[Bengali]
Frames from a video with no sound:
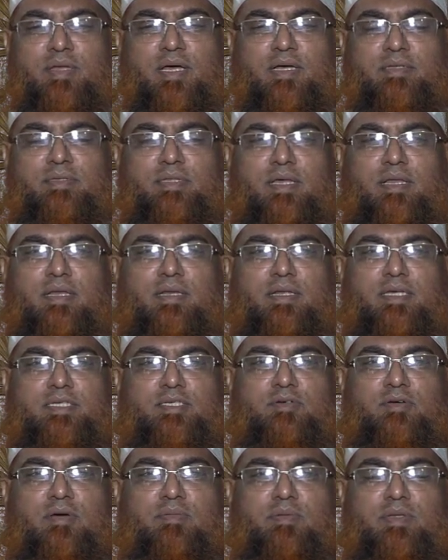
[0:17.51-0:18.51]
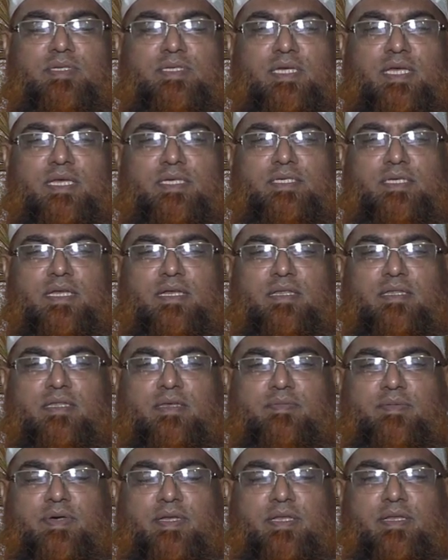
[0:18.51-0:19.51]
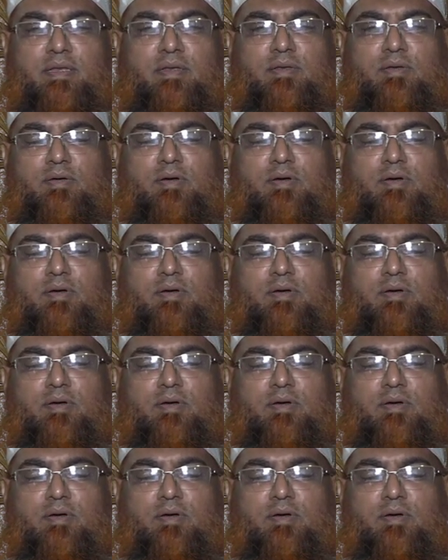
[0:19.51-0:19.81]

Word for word: ডাক্তারের কাছেও আপনি চিকিৎসা নিতে পারেন